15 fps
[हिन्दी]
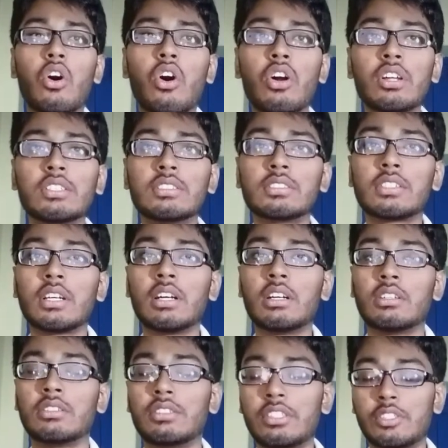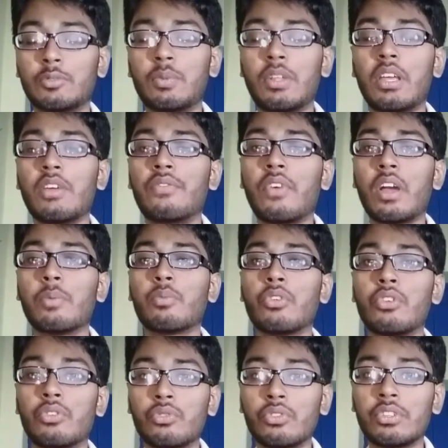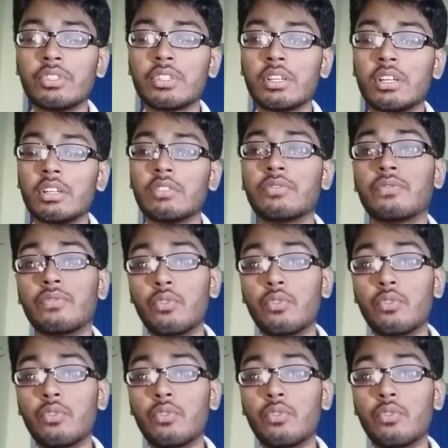और इसका डिस्प्ले है फाइव पॉइंट टू इंच का